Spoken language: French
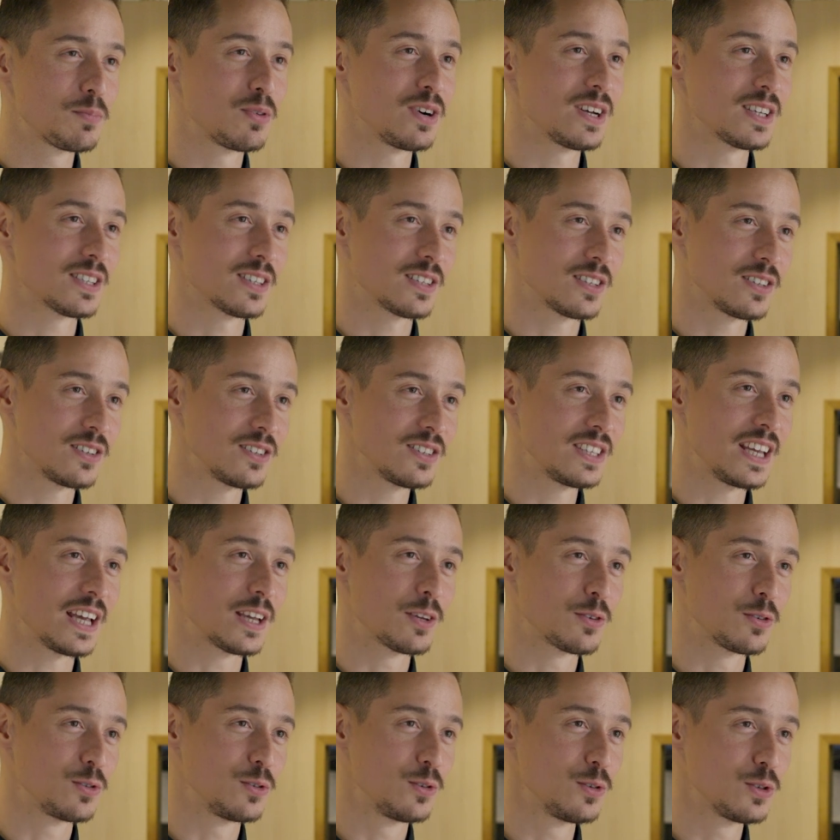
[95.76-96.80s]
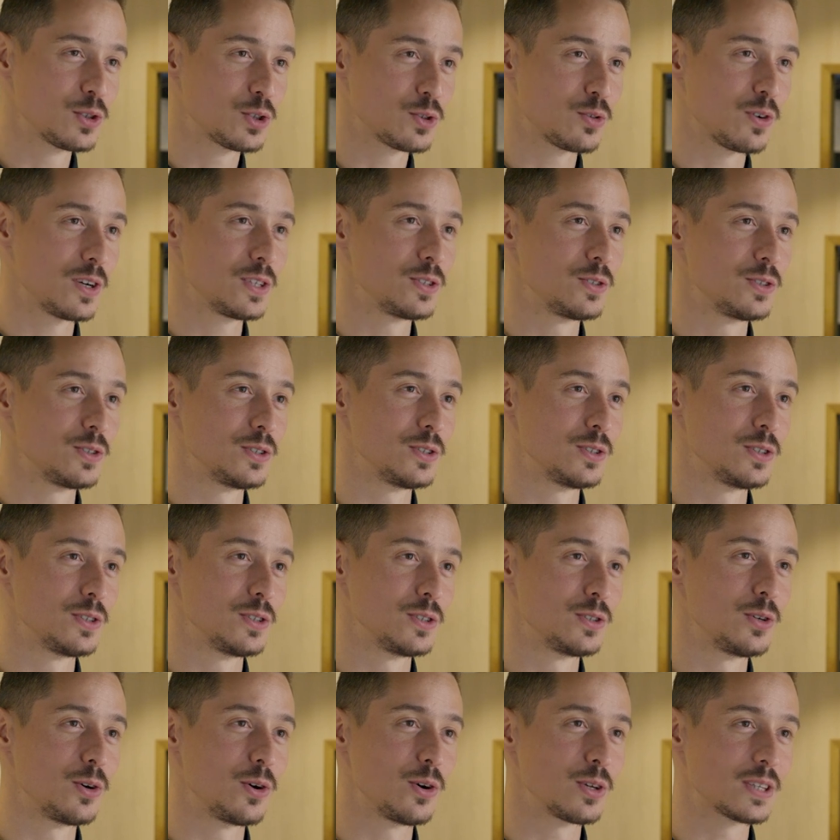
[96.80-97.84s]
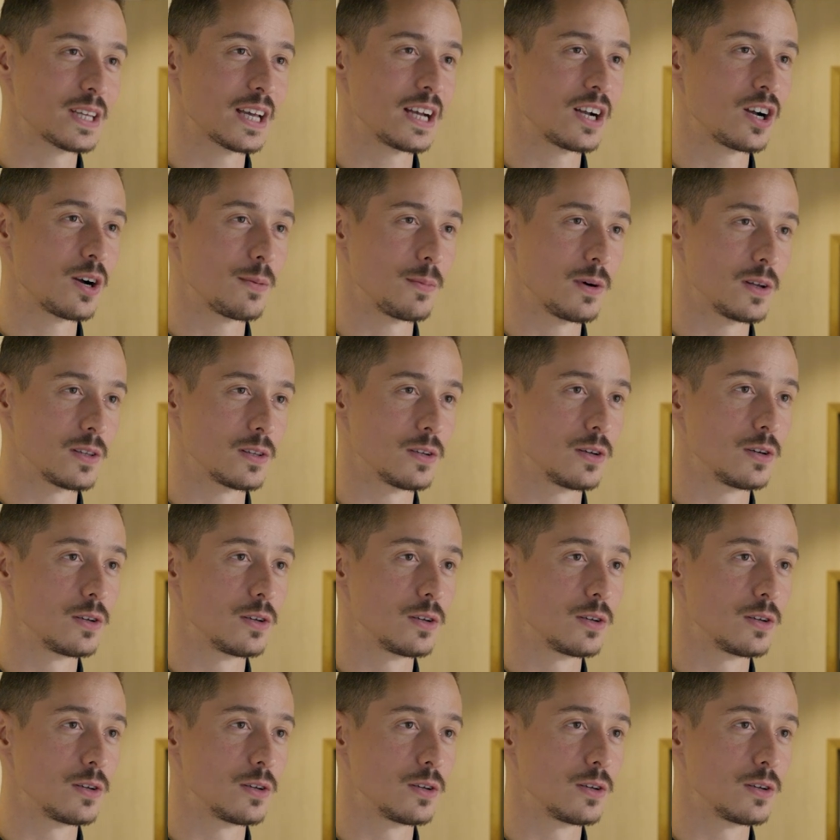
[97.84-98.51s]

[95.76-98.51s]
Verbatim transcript: Pour l'instant, il n'y a que deux choix de, retrait commande.